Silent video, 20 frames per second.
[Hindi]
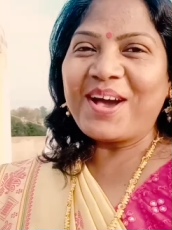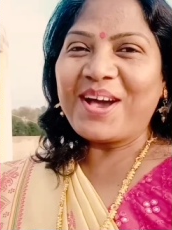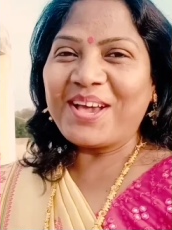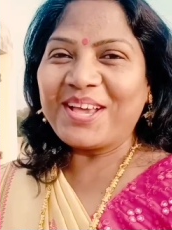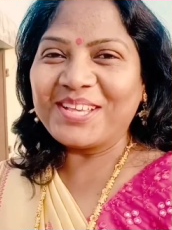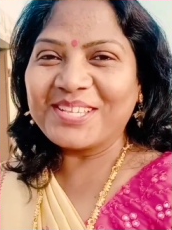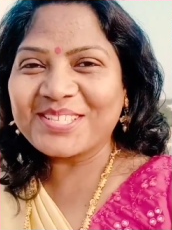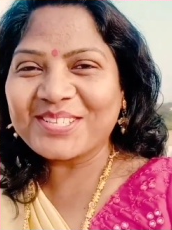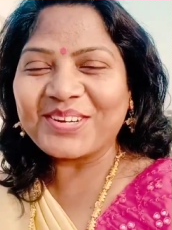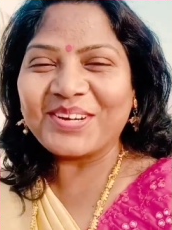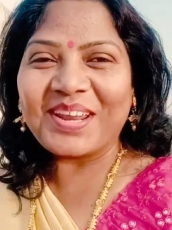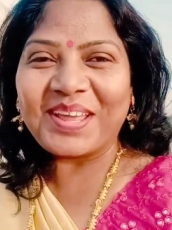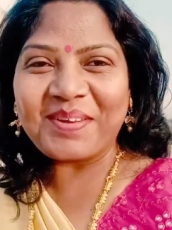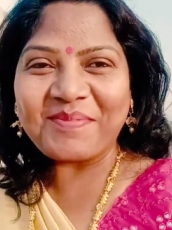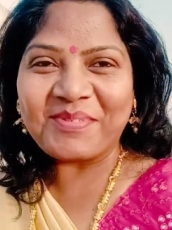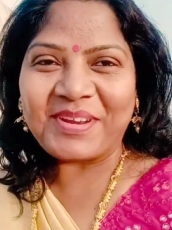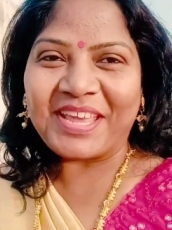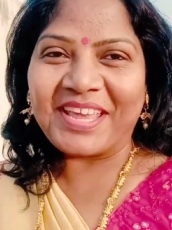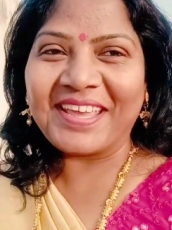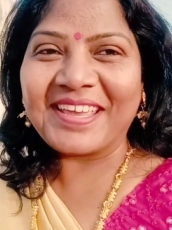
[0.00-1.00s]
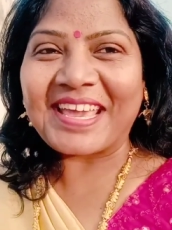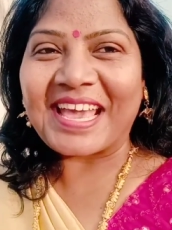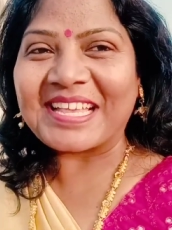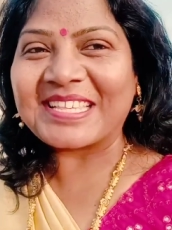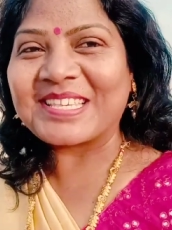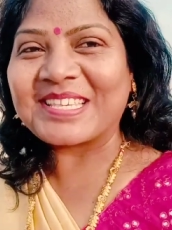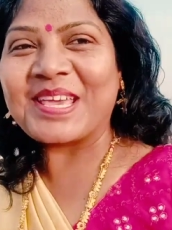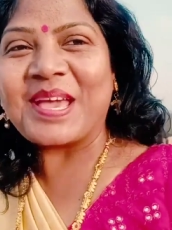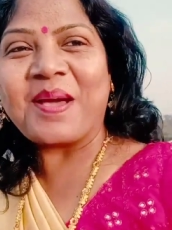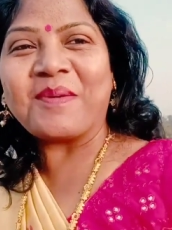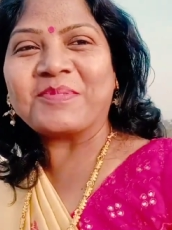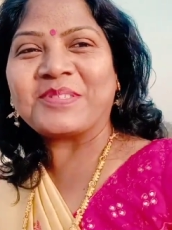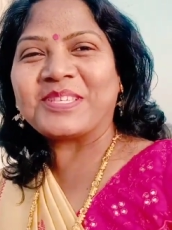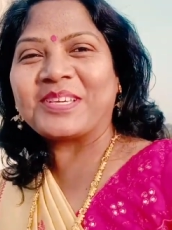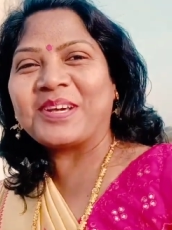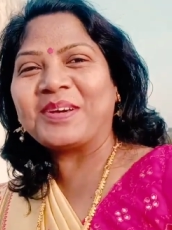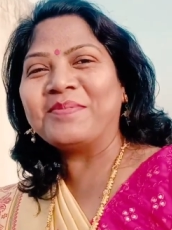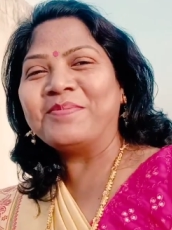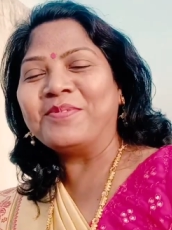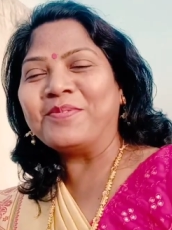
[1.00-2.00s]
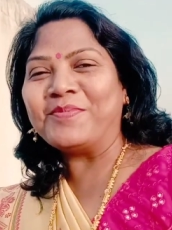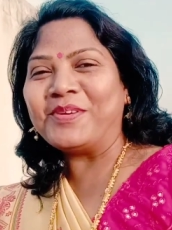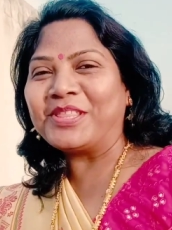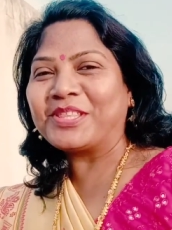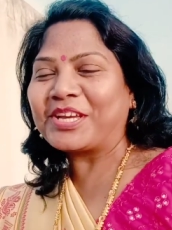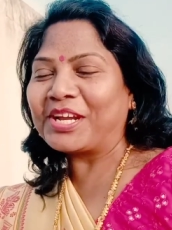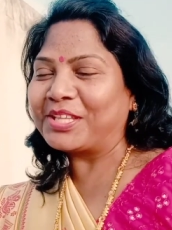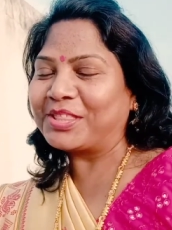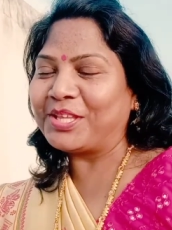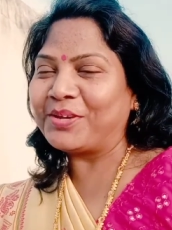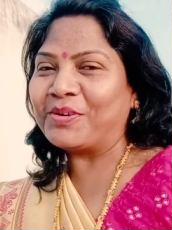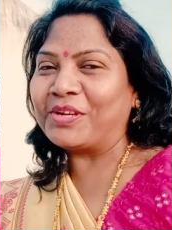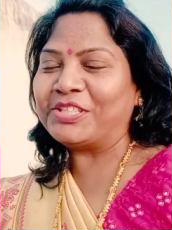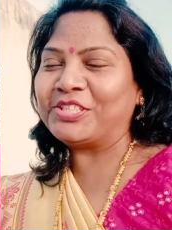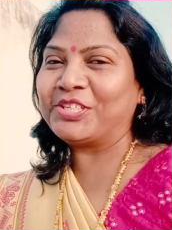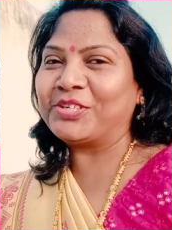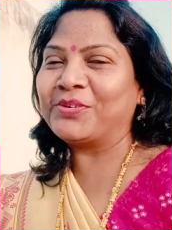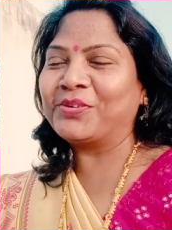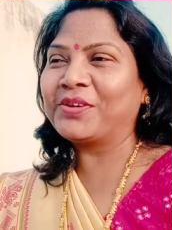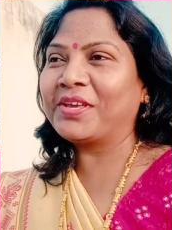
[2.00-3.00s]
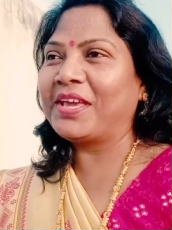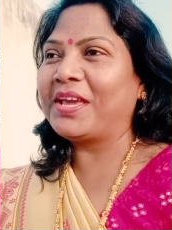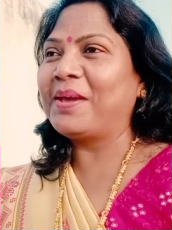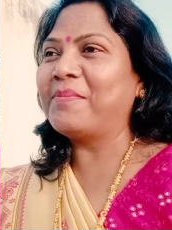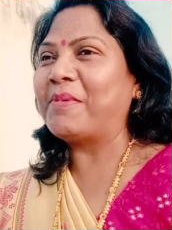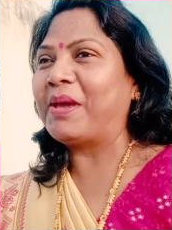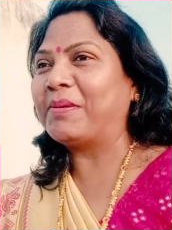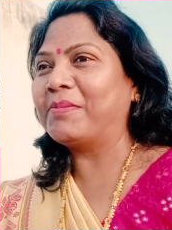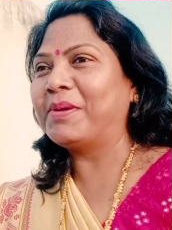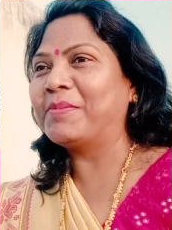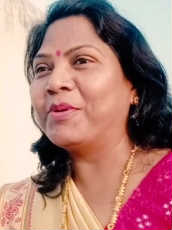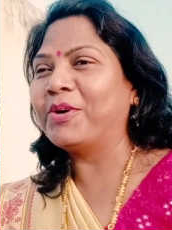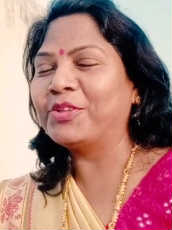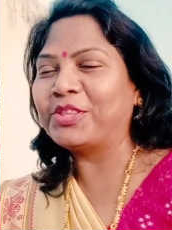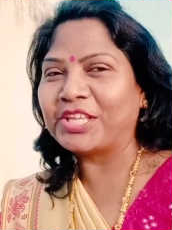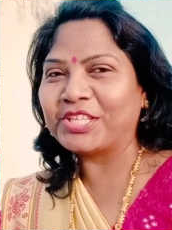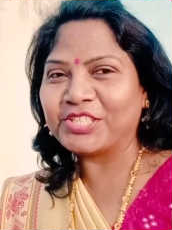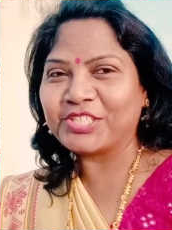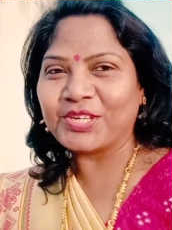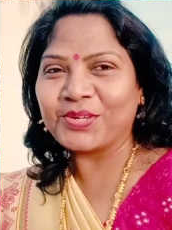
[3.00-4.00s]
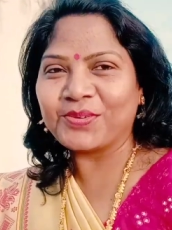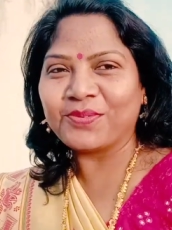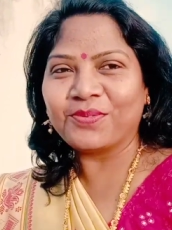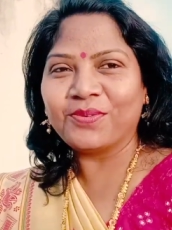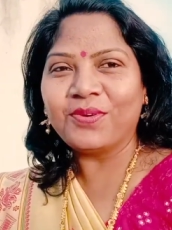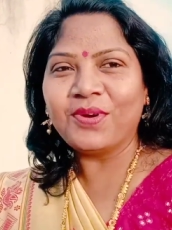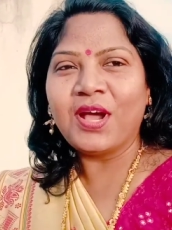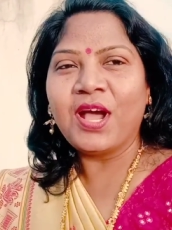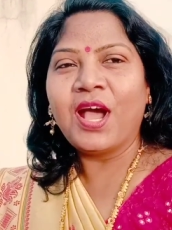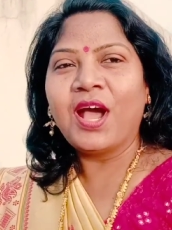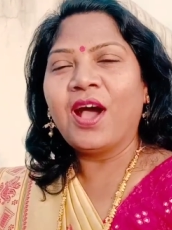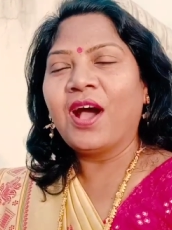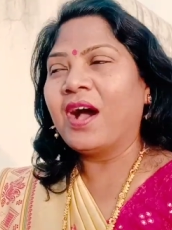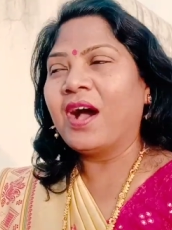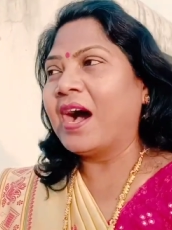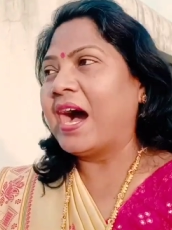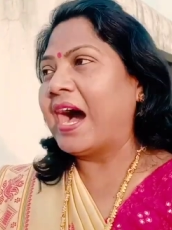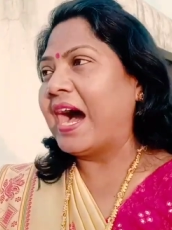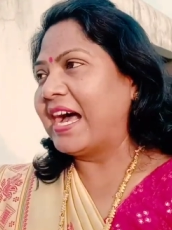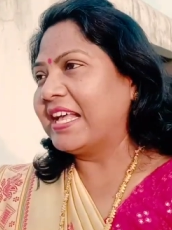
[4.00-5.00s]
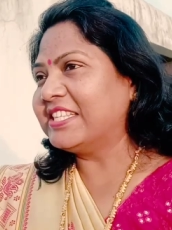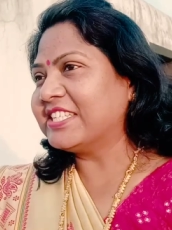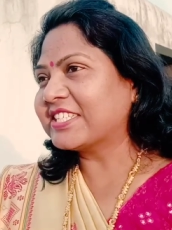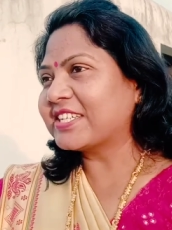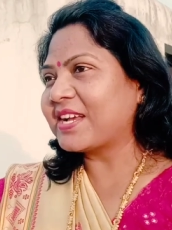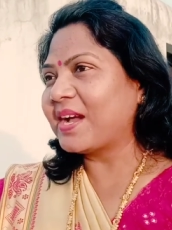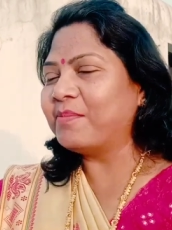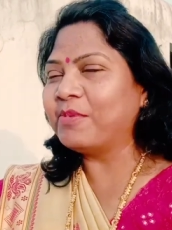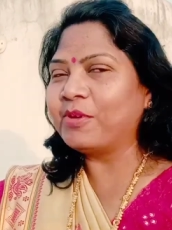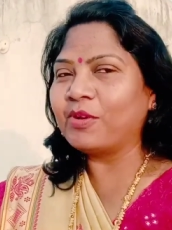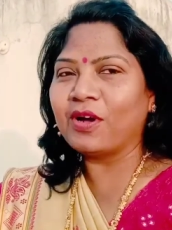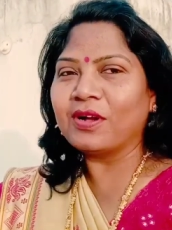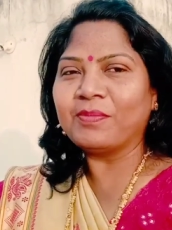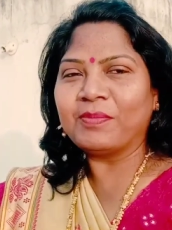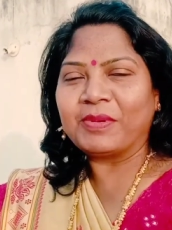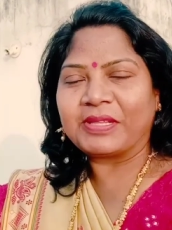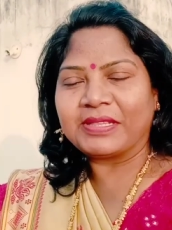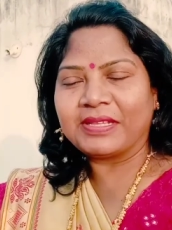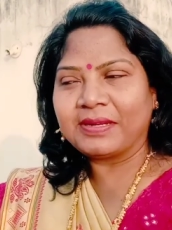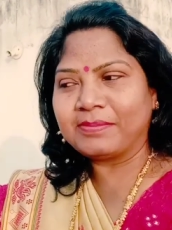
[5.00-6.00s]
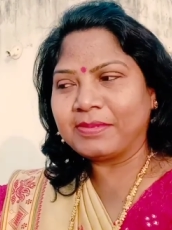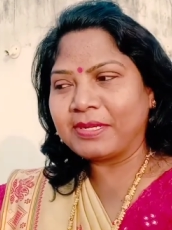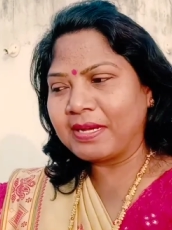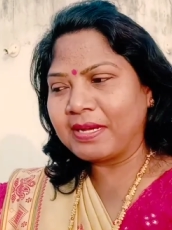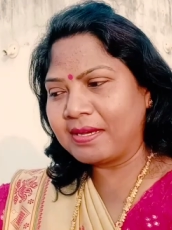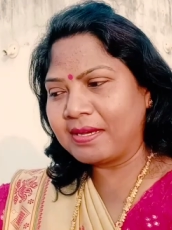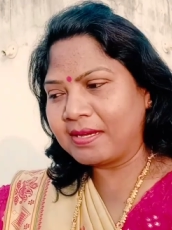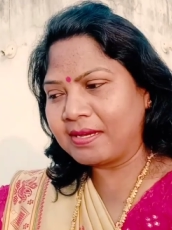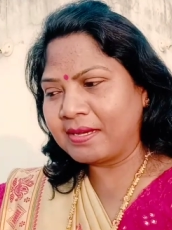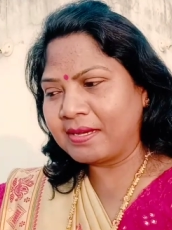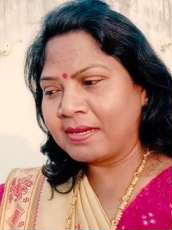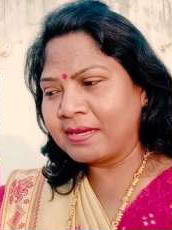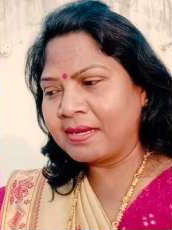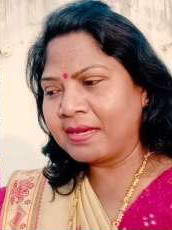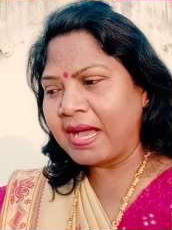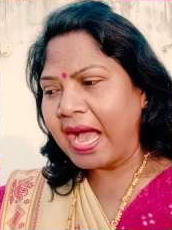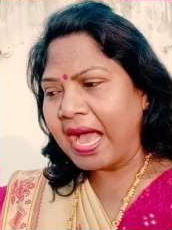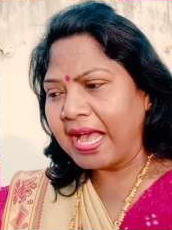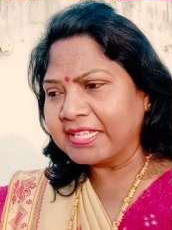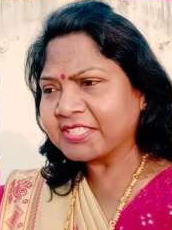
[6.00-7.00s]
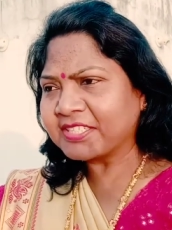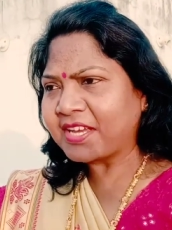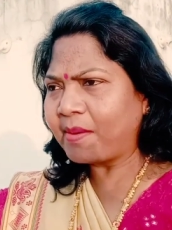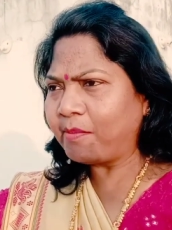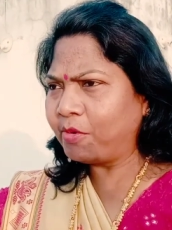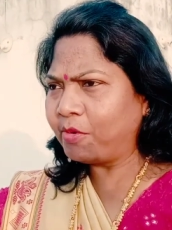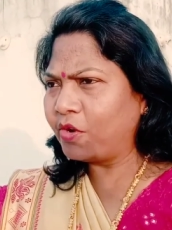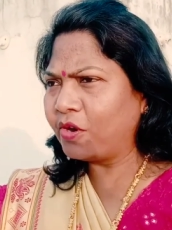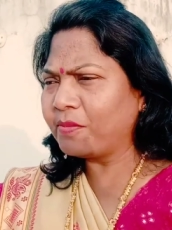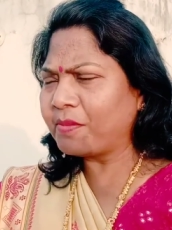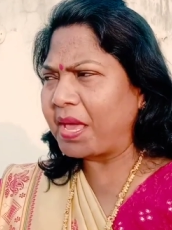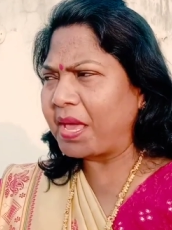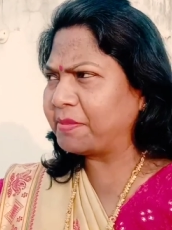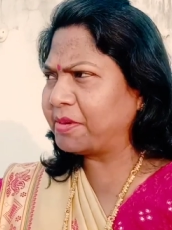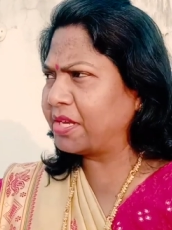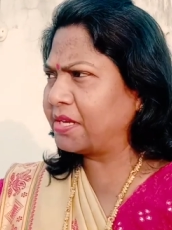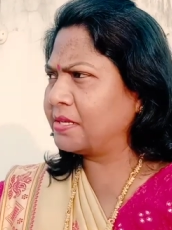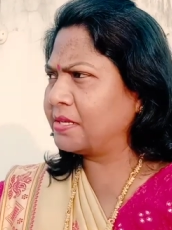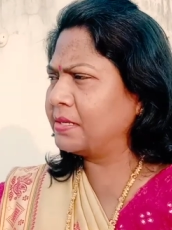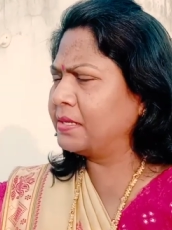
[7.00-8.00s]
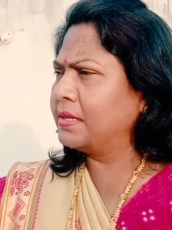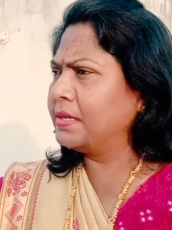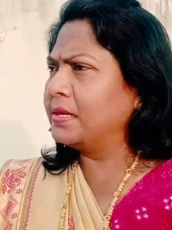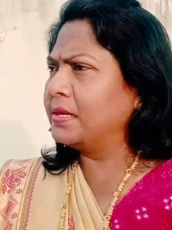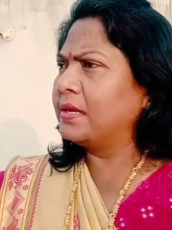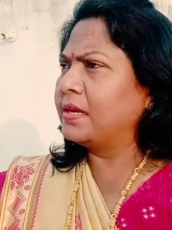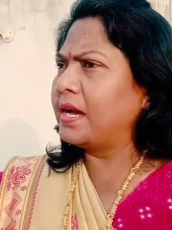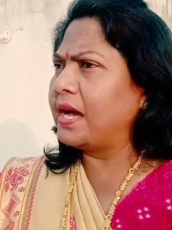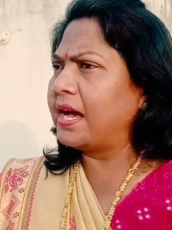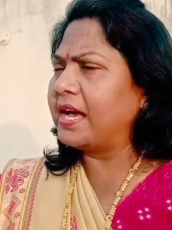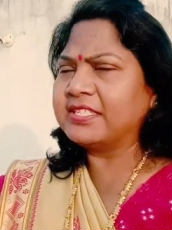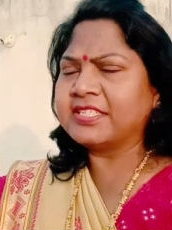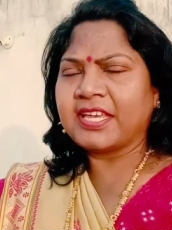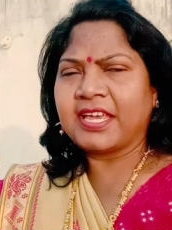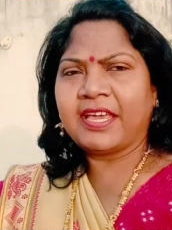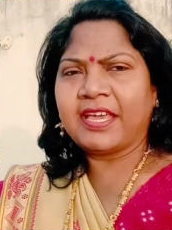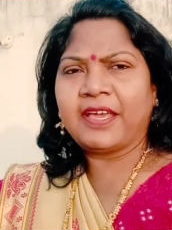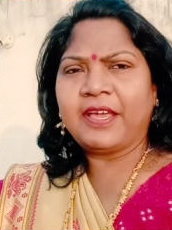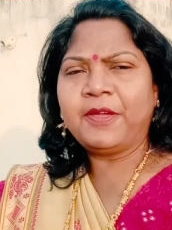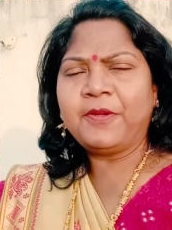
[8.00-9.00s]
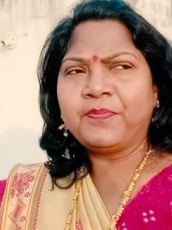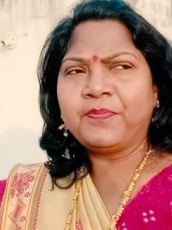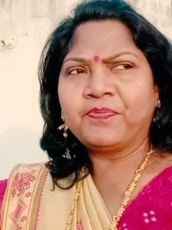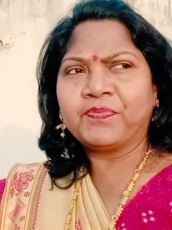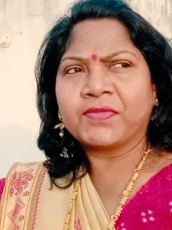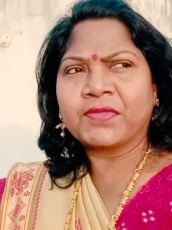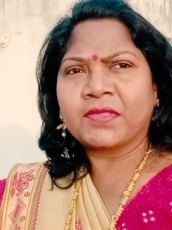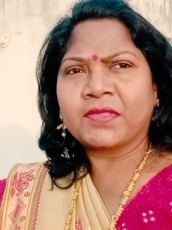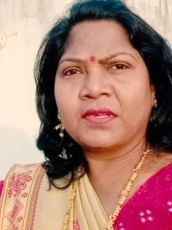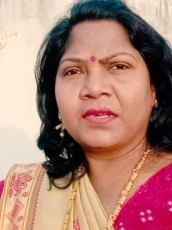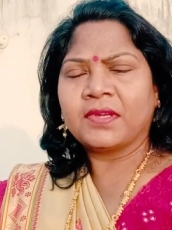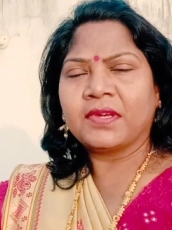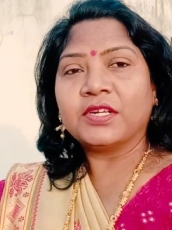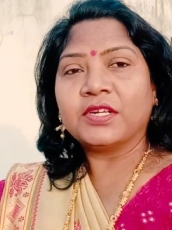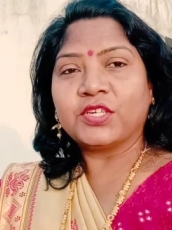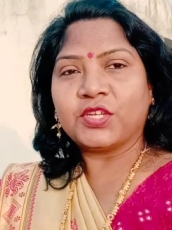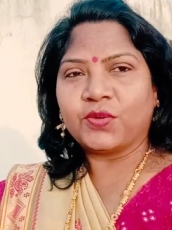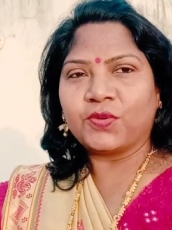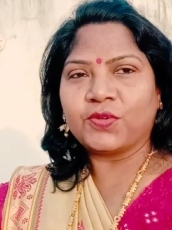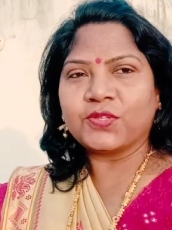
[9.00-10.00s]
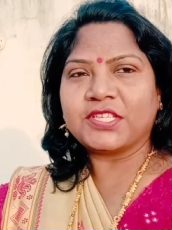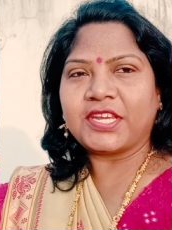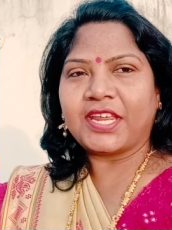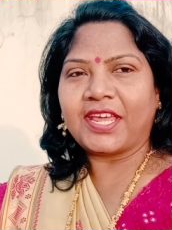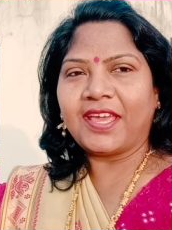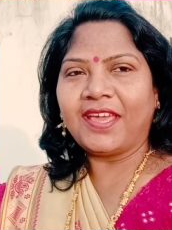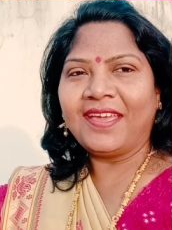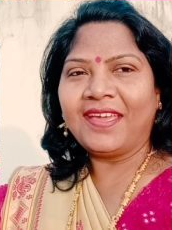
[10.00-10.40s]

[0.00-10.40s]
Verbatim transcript: इज़ गुड इवनिंग कैसे हैं आप सब उम्मीद करती हूँ अच्छे होंगे मैं भी बहुत अच्छी हूँ आज का ब्लॉग मतलब आज का ब्लॉग आई मीन आज है ट्यूसडे